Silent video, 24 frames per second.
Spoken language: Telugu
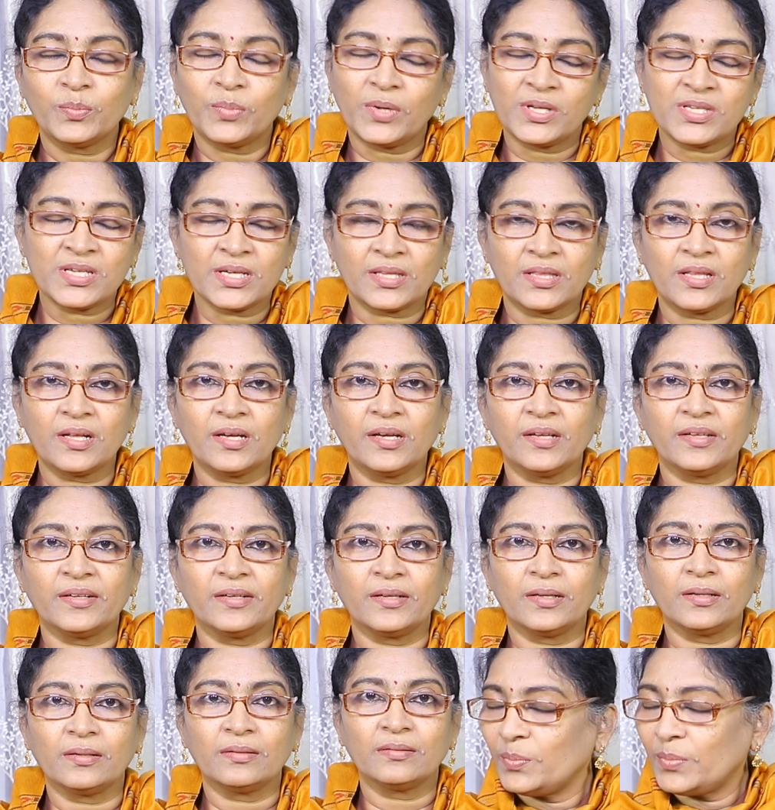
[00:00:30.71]
ప్రసక్తే
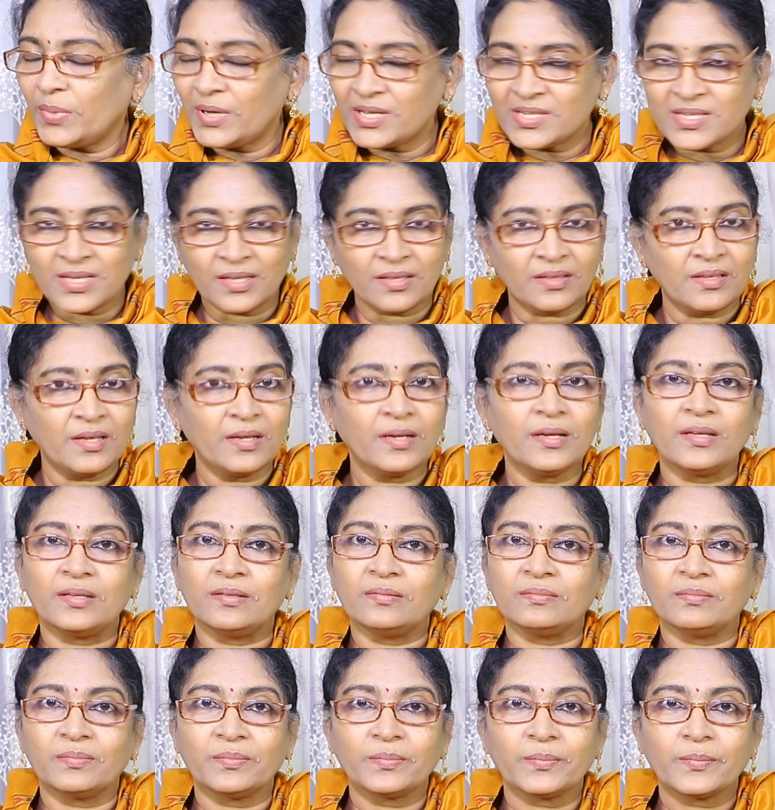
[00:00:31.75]
లేదండి ప్రసక్తే
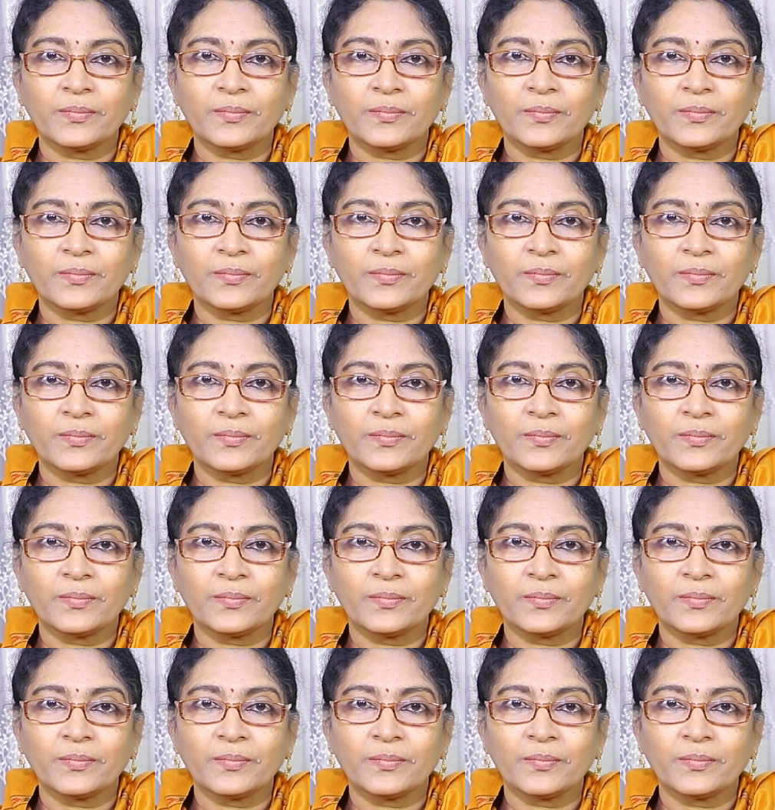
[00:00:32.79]
లేదు